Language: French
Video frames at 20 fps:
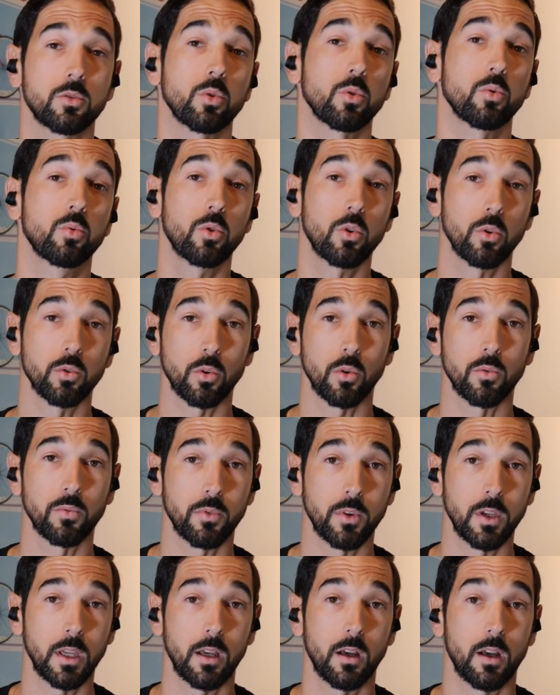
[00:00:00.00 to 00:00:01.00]
surtout quand on
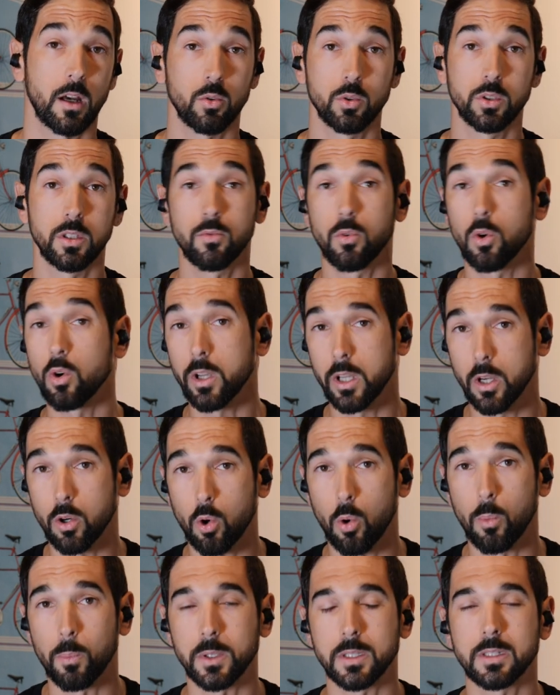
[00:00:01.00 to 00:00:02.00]
fait euh, à haut niveau et
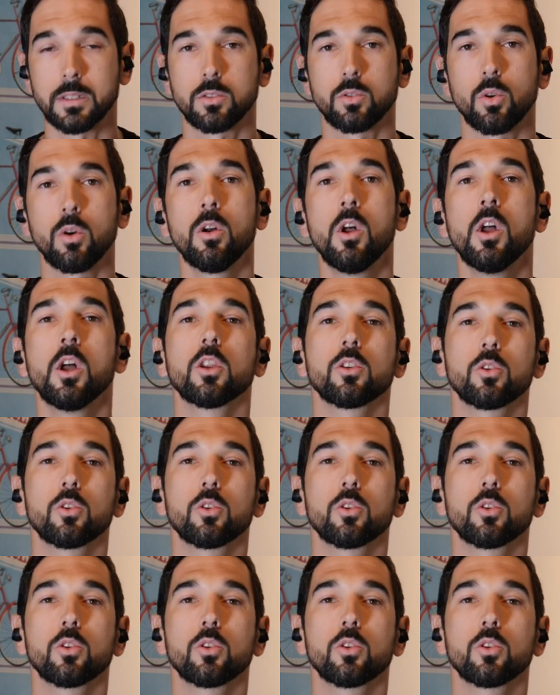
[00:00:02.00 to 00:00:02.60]
en compétition.